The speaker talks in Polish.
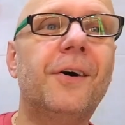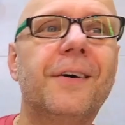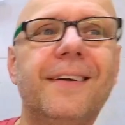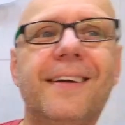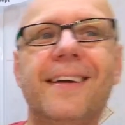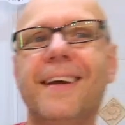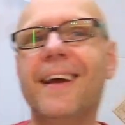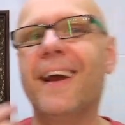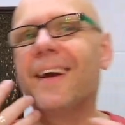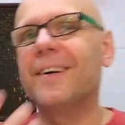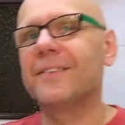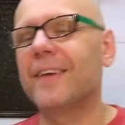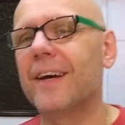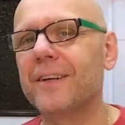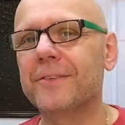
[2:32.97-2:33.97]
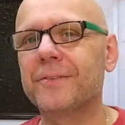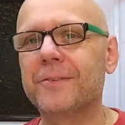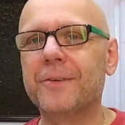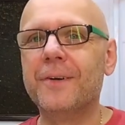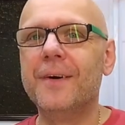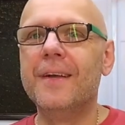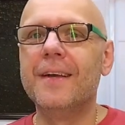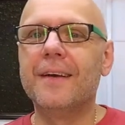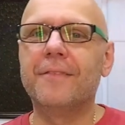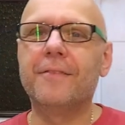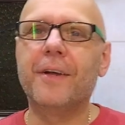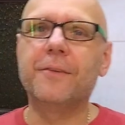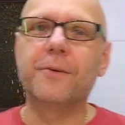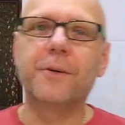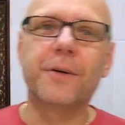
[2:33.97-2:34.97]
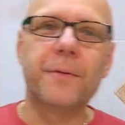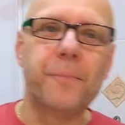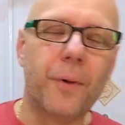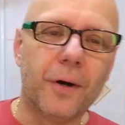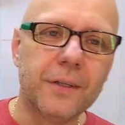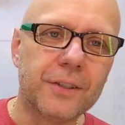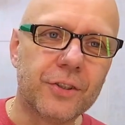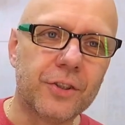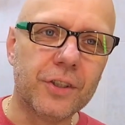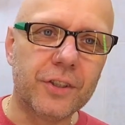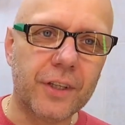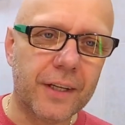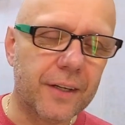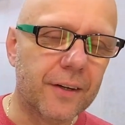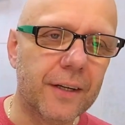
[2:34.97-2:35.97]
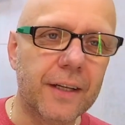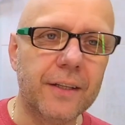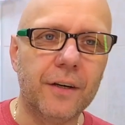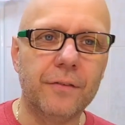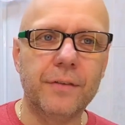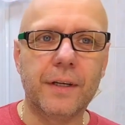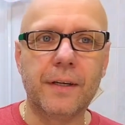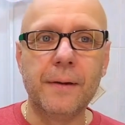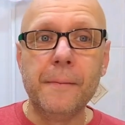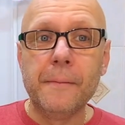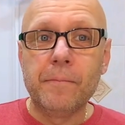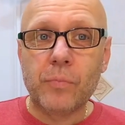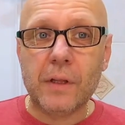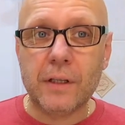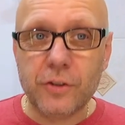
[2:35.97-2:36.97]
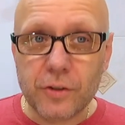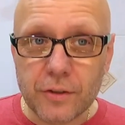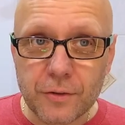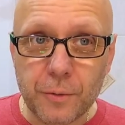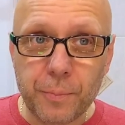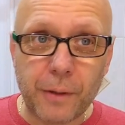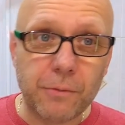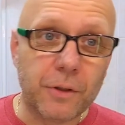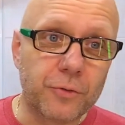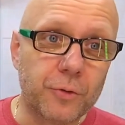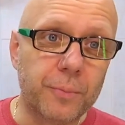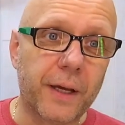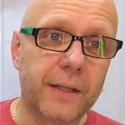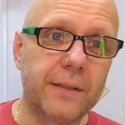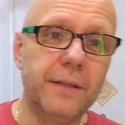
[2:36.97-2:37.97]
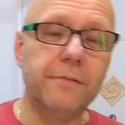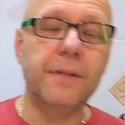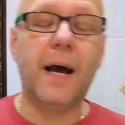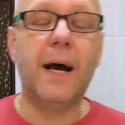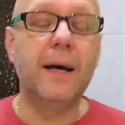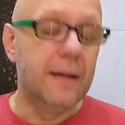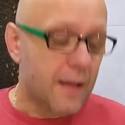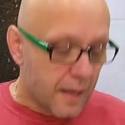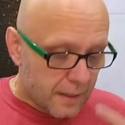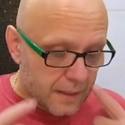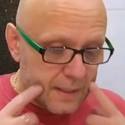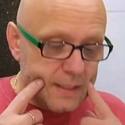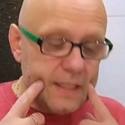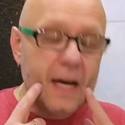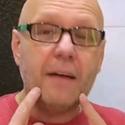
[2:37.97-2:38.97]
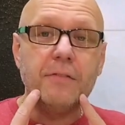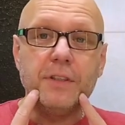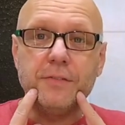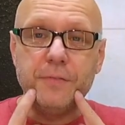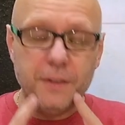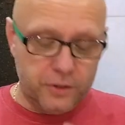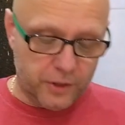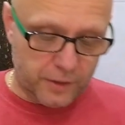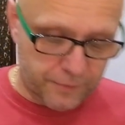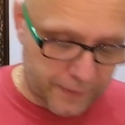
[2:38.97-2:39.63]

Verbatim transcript: mojego zarostu, według moich życzeń goleniowych, czyli zupełnie subiektywna. Yy, a więc widzę